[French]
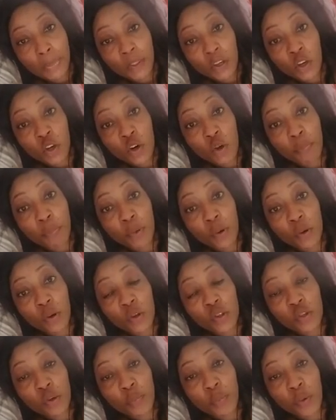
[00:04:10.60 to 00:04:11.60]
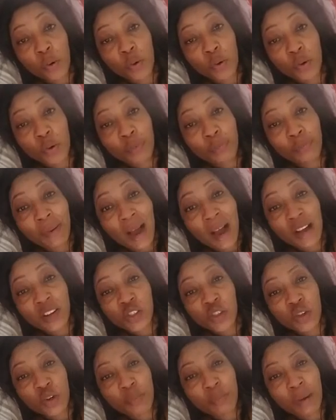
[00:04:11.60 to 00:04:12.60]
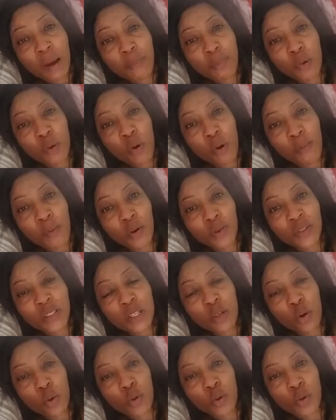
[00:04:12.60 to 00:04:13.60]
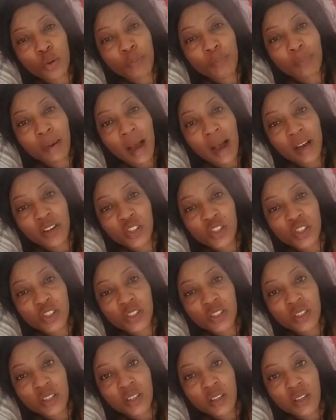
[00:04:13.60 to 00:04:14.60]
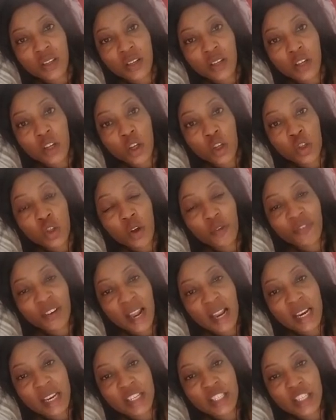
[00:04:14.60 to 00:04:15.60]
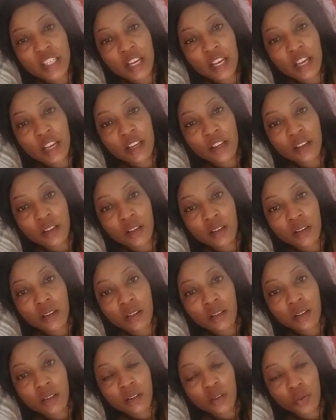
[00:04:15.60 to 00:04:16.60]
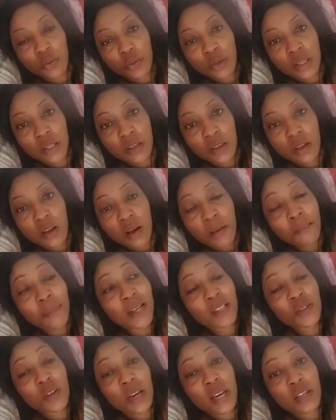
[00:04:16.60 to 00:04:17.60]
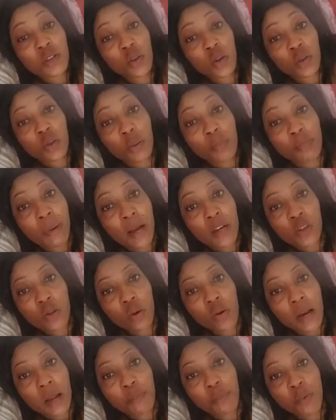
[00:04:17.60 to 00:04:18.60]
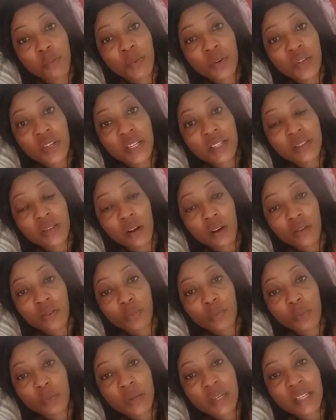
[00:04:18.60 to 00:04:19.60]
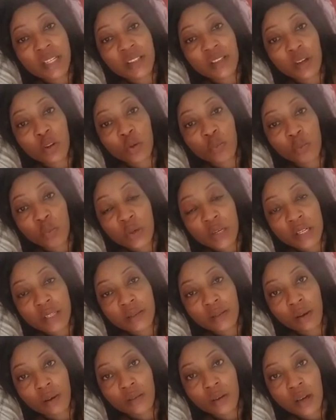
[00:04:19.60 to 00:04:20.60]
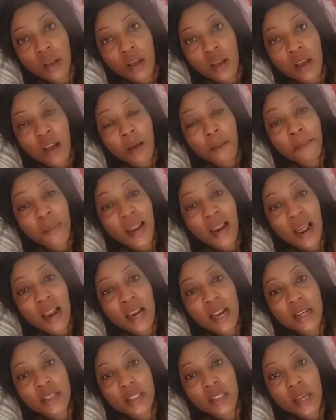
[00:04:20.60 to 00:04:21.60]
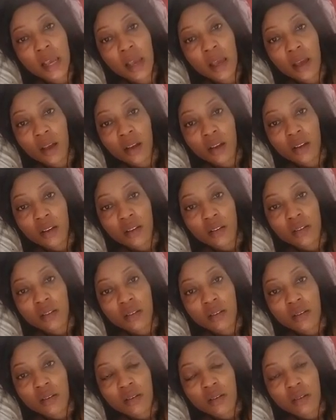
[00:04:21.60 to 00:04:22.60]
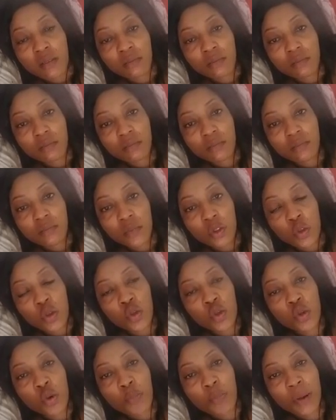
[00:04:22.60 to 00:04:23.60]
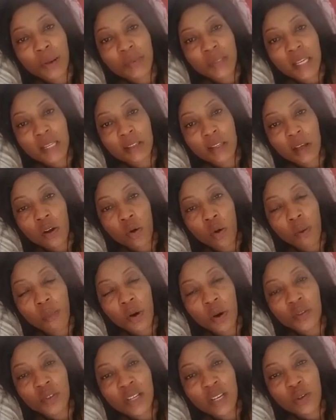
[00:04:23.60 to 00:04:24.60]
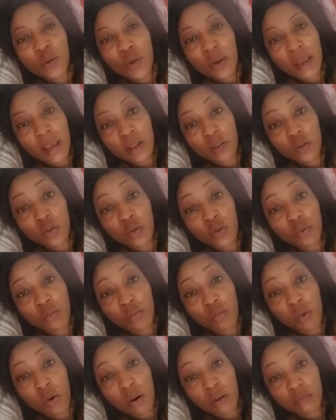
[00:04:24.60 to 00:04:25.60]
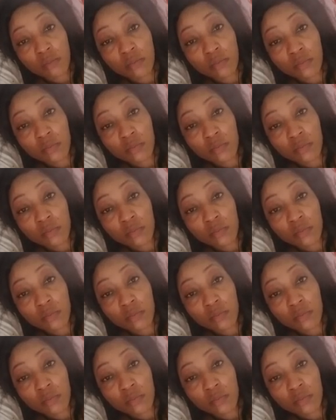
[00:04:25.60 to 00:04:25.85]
Je ne prononce plus aucune page. Je ne peux plus commenter d'aucune page. Sauf la laitière. Oui. Parce que les autres pages sont là pour me descendre, pour me descendre, pour me descendre. Mais la laitière supprime certains commentaires de haine sur moi.